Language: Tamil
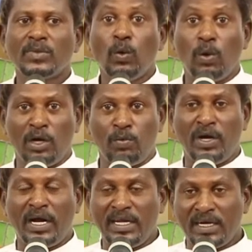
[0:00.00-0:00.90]
உங்களுக்கு
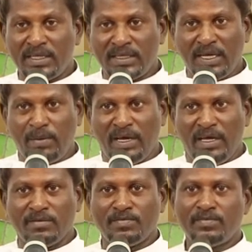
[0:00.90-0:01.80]
முன்னாடி இருக்கிறது தீமை
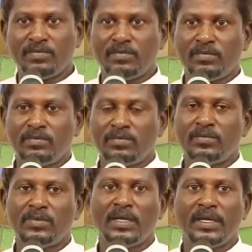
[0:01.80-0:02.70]

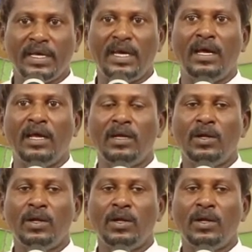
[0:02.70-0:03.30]
ஏன்